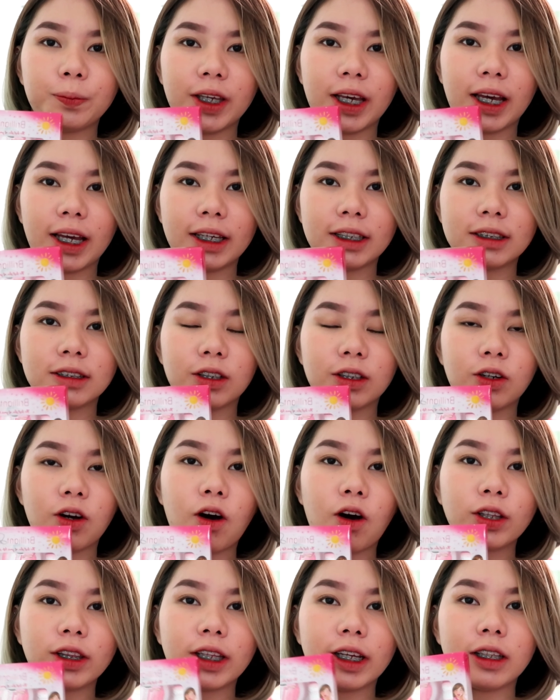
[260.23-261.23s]
niya is
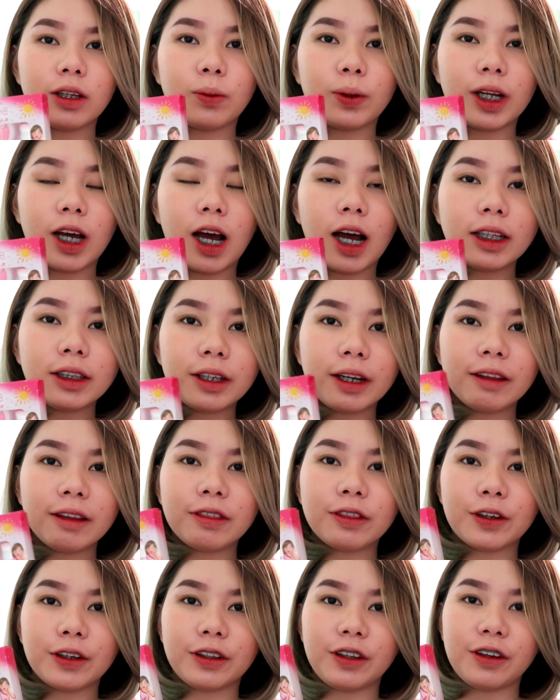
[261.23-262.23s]
nagko-contain ng
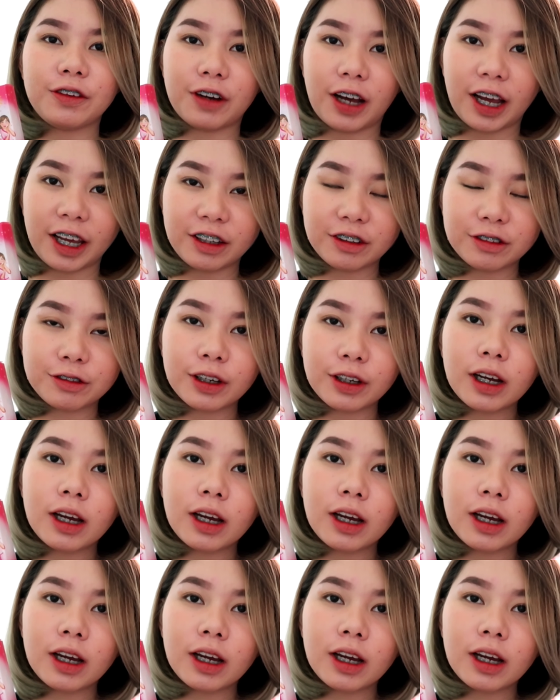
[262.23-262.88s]
135